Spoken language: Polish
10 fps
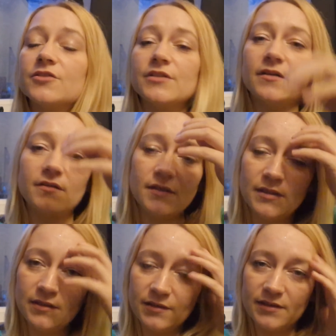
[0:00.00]
także,
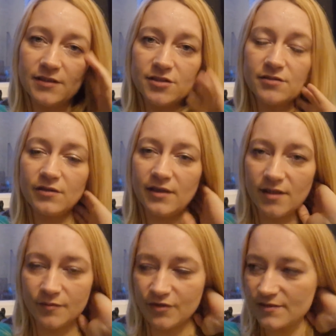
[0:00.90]
także trochę
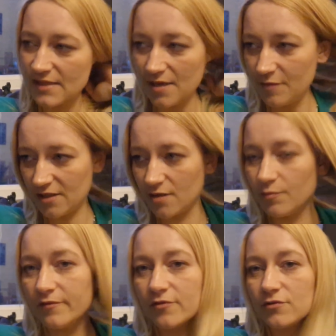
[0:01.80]
im to zajmie
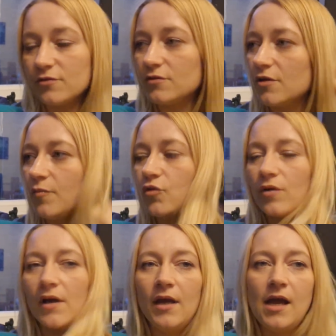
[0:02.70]
ten powrót do
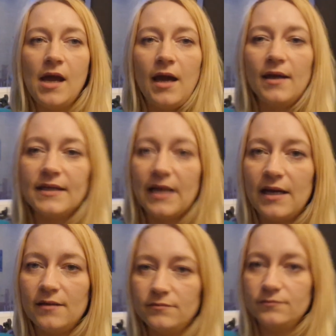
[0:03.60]
domu. A
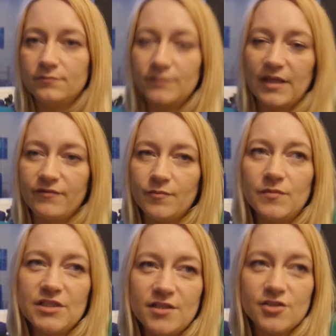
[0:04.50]
ja nie
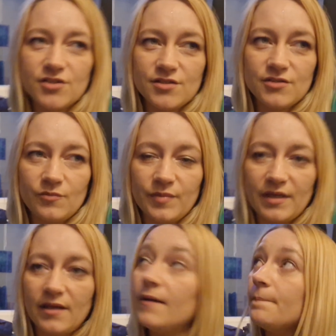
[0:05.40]
wiem, myślę, czy
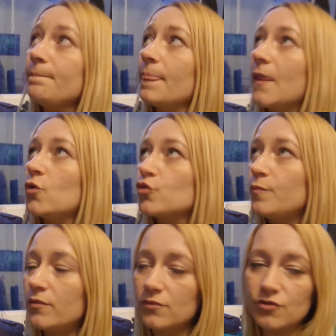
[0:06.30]
sobie
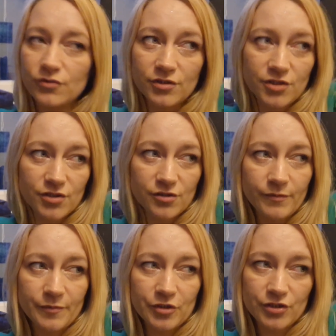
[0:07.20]
odpocząć, czy
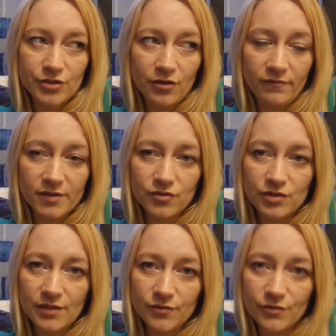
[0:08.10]
sobie przyszykować
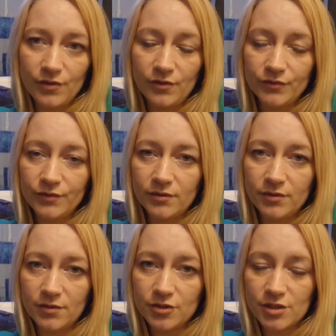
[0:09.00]
już na jutro
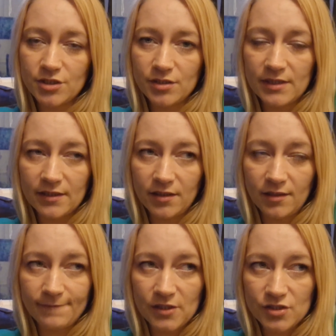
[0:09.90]
y, rzeczy na
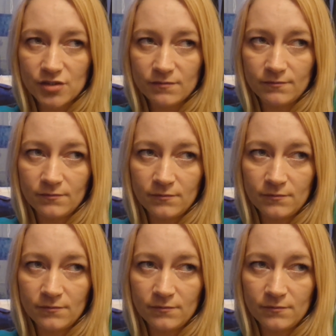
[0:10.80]
kiermasz.